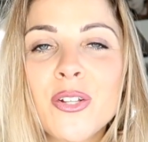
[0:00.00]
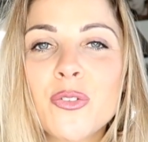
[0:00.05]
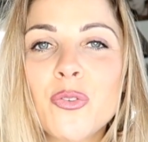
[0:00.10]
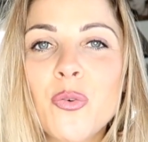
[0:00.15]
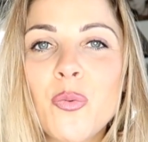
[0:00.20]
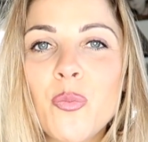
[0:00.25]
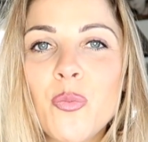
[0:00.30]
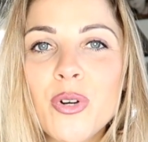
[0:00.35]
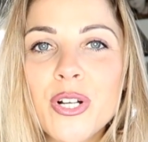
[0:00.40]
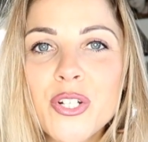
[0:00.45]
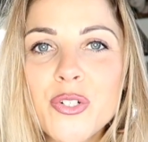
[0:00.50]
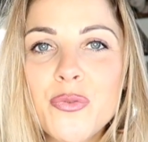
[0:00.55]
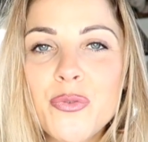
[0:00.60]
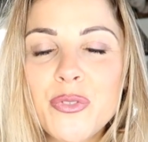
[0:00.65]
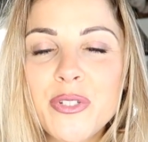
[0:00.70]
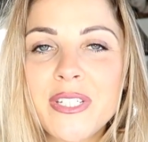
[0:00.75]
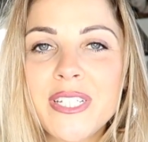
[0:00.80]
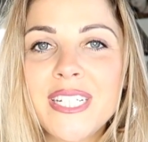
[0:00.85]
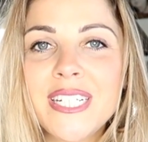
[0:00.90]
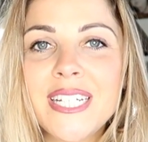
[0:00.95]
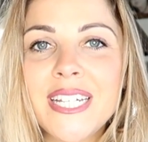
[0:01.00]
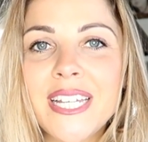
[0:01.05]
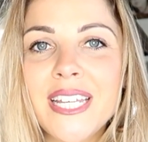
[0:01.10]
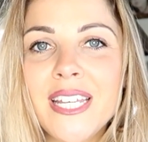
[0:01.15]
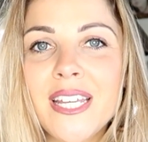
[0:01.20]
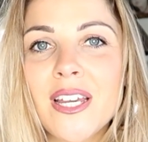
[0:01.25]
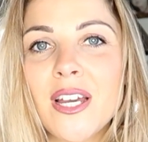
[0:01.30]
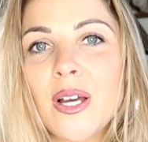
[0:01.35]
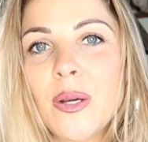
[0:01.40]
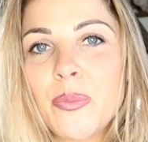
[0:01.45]
Donc moi, je vous ai
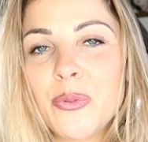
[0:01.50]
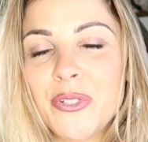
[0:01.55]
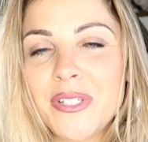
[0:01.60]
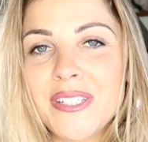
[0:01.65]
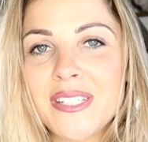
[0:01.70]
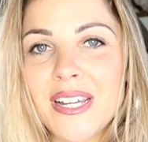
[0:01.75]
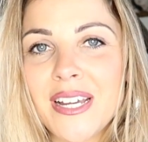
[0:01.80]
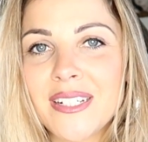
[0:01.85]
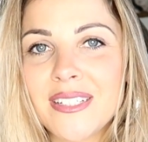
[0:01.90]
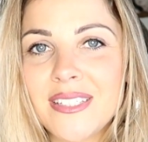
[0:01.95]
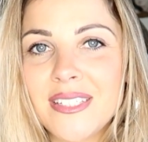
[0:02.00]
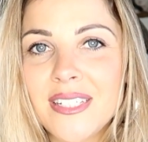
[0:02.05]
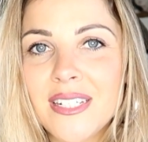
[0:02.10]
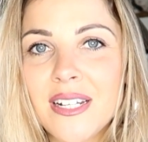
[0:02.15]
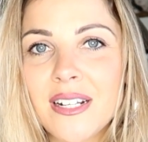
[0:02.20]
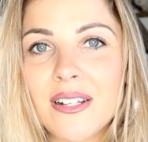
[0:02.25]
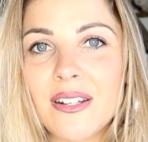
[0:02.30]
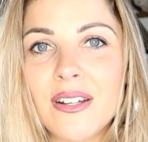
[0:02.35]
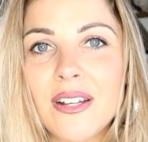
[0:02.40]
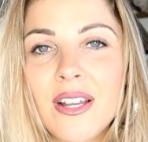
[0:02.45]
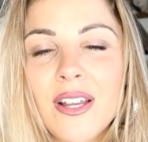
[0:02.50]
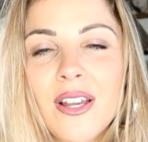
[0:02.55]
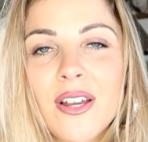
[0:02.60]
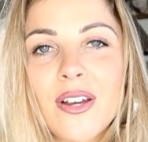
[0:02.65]
écrit un petit article